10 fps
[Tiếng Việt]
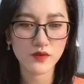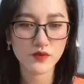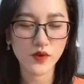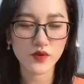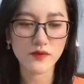
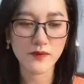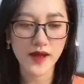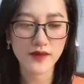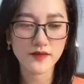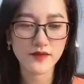Đồ tự
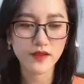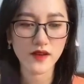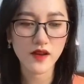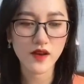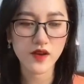mãn
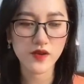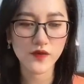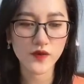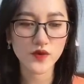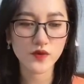
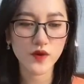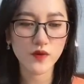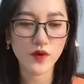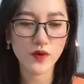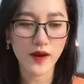Phù Dung bĩu
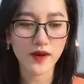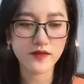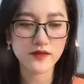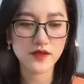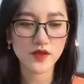môi mắng
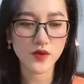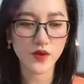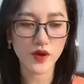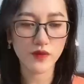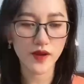nhưng
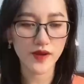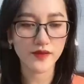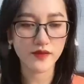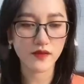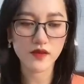rồi không đẩy
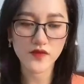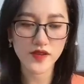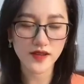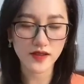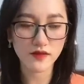Từ Ngưng
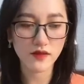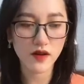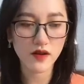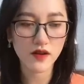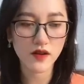Viên ra
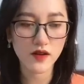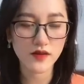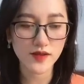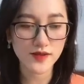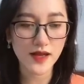nữa.
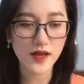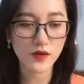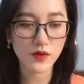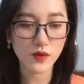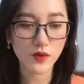Thật ra
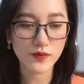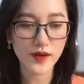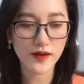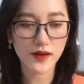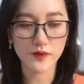cô cũng
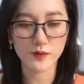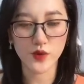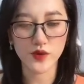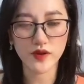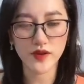đang cần
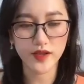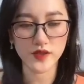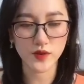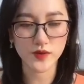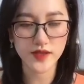một nơi để
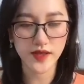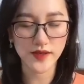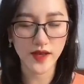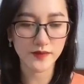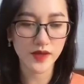trốn tránh
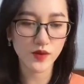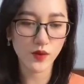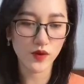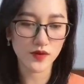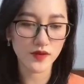ánh mắt
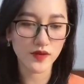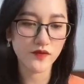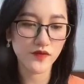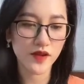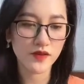của Từ
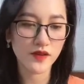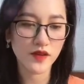Ngưng Viên.